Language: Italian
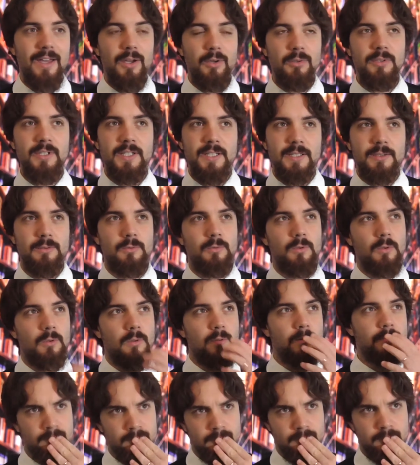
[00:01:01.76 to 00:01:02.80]
e ho detto,
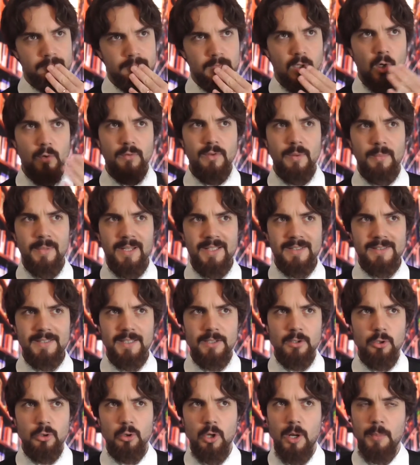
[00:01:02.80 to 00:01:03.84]
mm, ovviamente
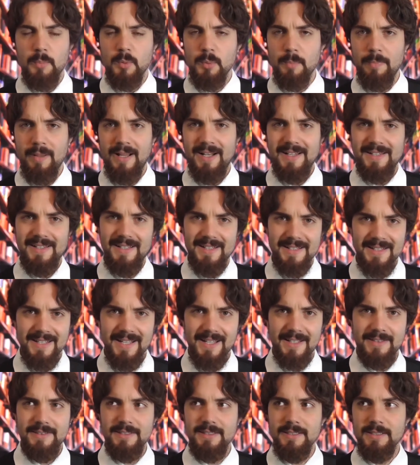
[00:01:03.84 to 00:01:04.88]
non ho la più pallida
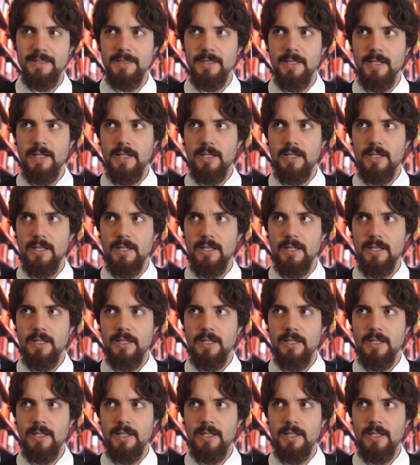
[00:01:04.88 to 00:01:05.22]
idea di